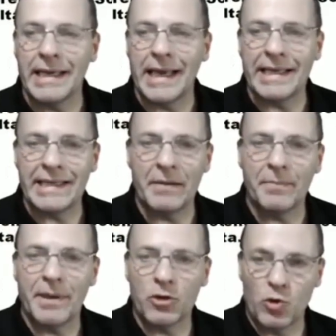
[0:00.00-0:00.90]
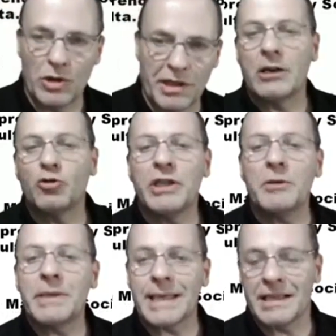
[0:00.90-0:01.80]
en la etapa adulta. La
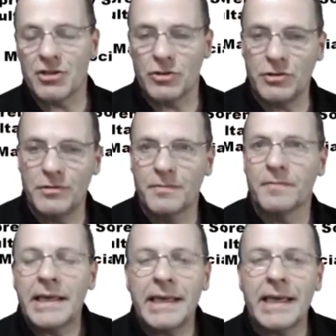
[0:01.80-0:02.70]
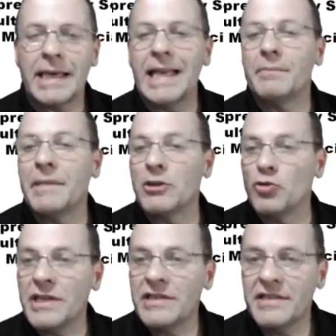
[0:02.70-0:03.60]
octava razón es que la
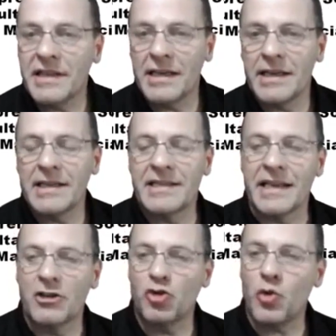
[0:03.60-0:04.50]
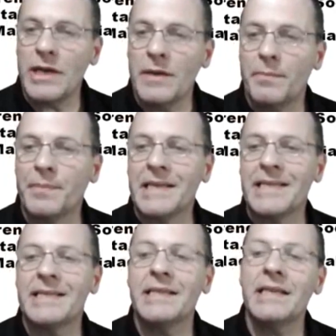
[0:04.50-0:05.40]
madurez sexual
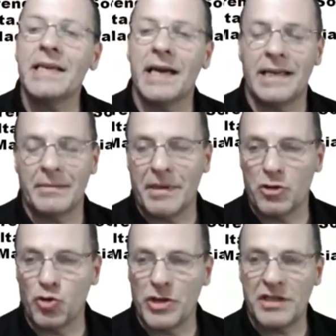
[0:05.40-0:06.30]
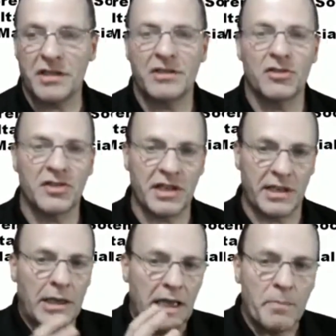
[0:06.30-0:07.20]
precede a la madurez
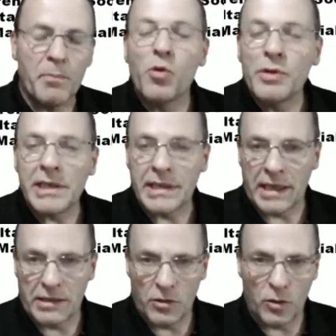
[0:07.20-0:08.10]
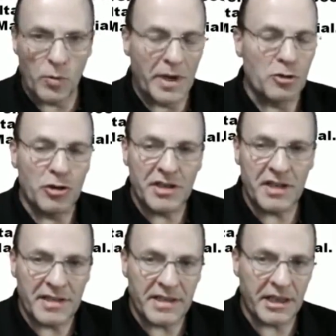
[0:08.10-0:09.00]
social. La pubertad o
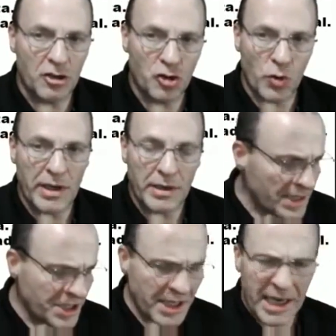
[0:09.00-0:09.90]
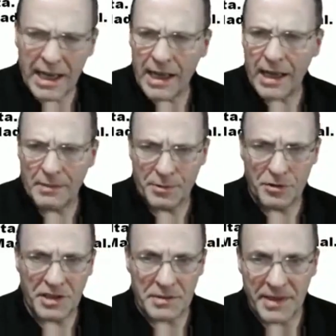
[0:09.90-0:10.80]
madurez sexual llega
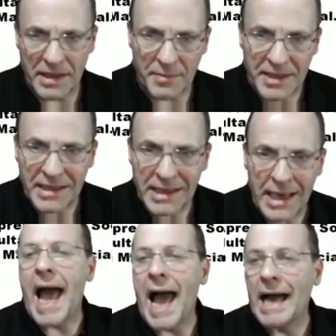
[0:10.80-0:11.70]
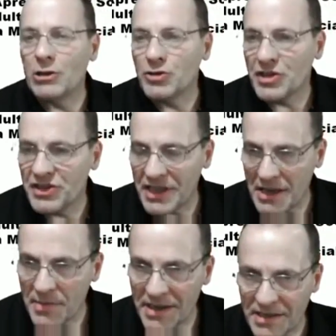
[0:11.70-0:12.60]
aproximadamente a los
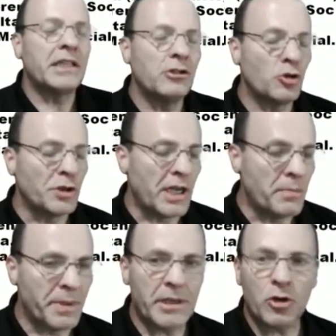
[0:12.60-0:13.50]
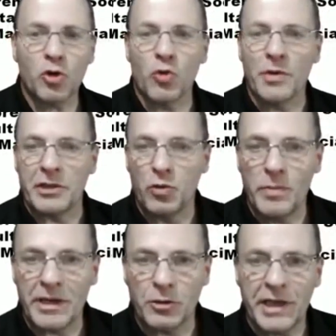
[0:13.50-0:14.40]
seis meses. Tanto en el perro como en
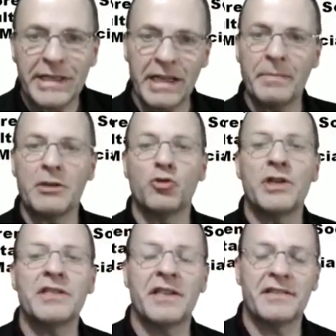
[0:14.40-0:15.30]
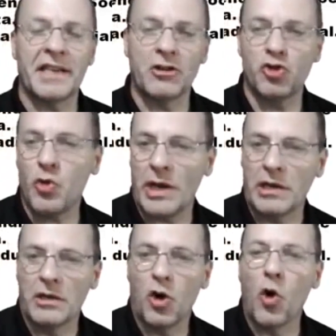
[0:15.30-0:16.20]
el humano, esta madurez
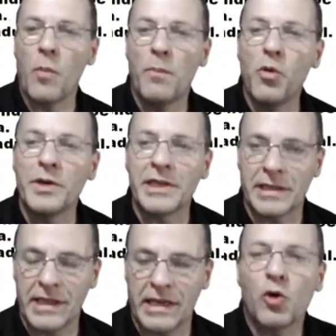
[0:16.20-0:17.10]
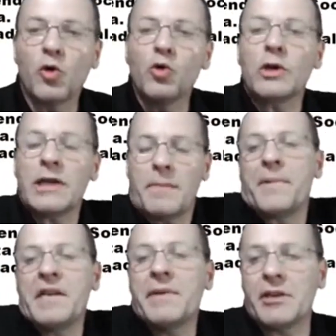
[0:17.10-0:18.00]
sexual o pubertad ocurre
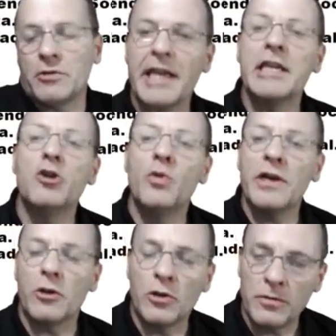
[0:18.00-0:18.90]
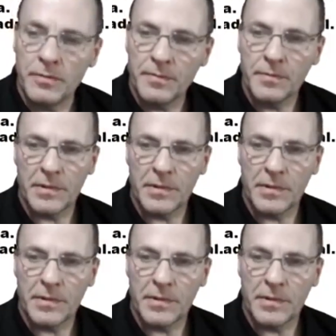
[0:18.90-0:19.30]
primero y luego